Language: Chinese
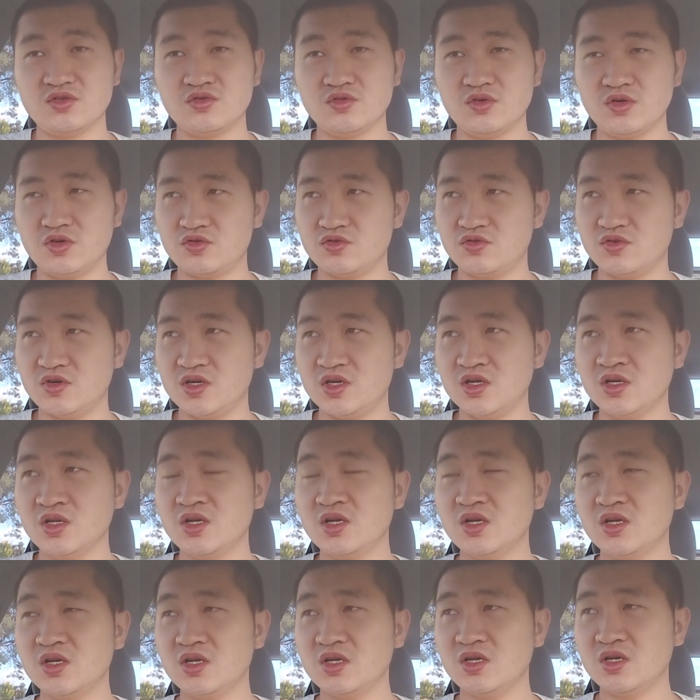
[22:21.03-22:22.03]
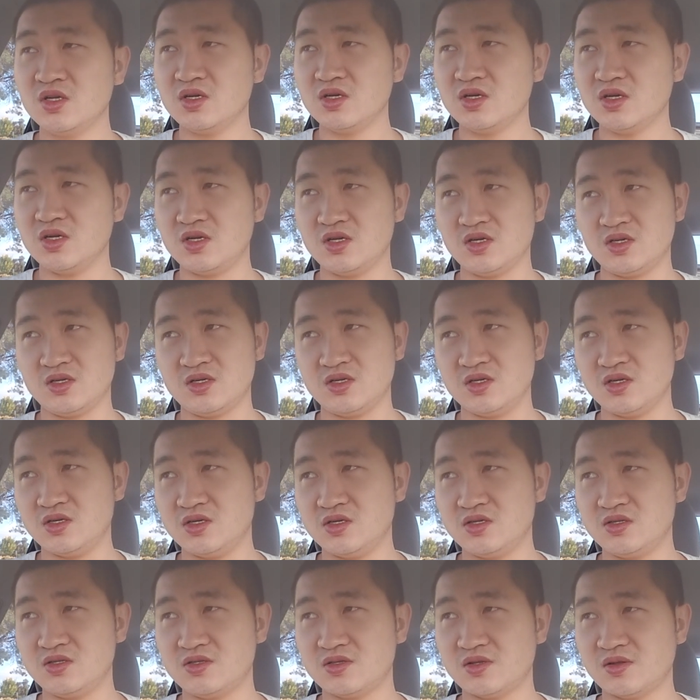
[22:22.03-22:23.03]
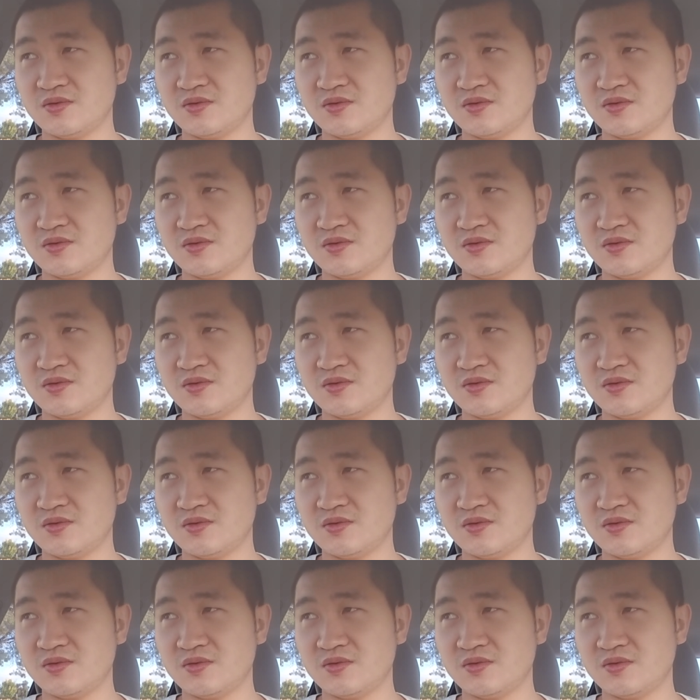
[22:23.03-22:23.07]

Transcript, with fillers: 所以说，呃，